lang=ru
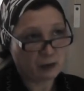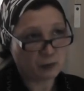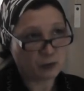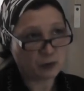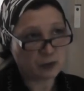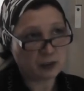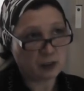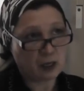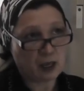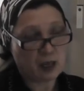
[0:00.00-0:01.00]

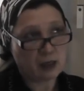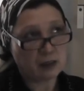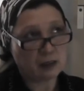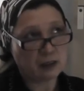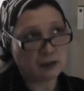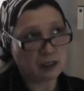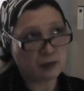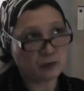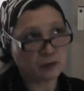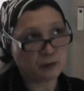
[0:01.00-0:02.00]
Получены, и
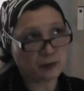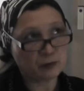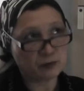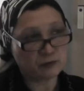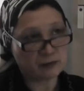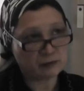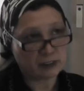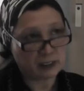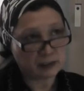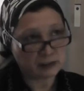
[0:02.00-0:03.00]
нотариус, получив
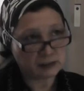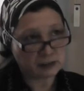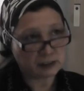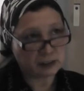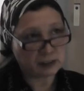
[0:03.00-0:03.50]
квитанции,